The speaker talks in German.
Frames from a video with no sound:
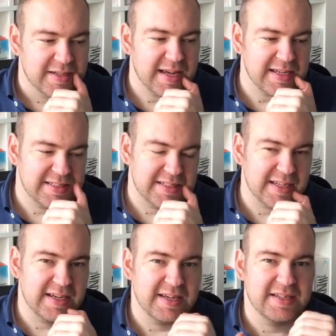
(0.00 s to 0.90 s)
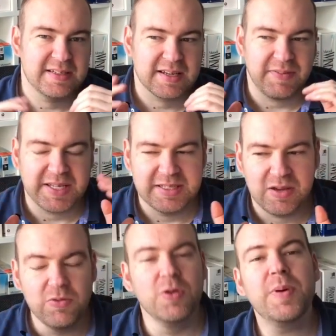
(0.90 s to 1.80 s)
Da ist äh, quasi
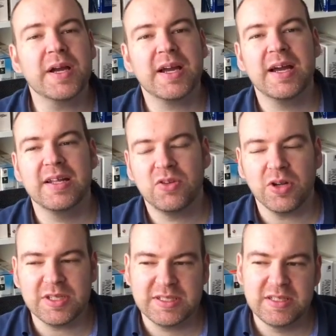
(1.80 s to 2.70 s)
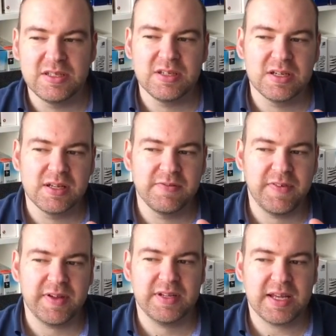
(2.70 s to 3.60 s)
der Übergang, dort ist die, äh,
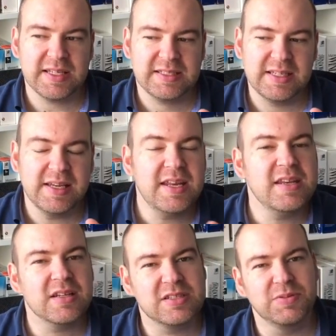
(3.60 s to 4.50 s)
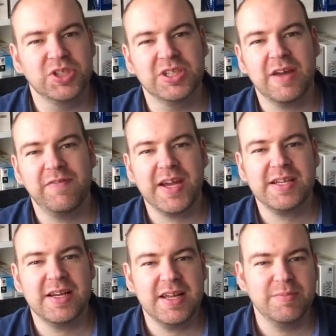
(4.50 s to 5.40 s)
da ist die Linie zwischen der
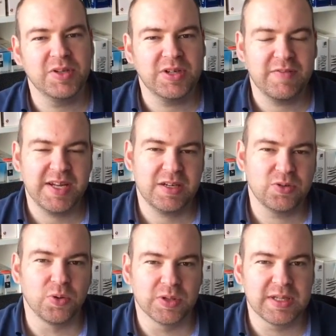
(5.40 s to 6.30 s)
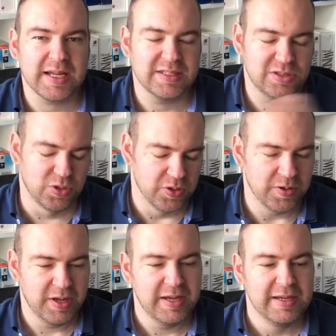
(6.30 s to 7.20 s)
Welt der Lebenden und der Welt der Toten ganz
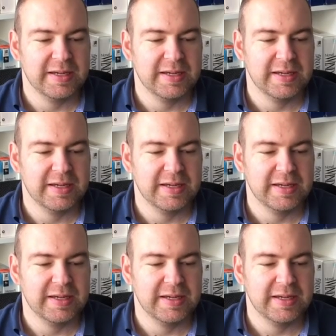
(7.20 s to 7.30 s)
dünn.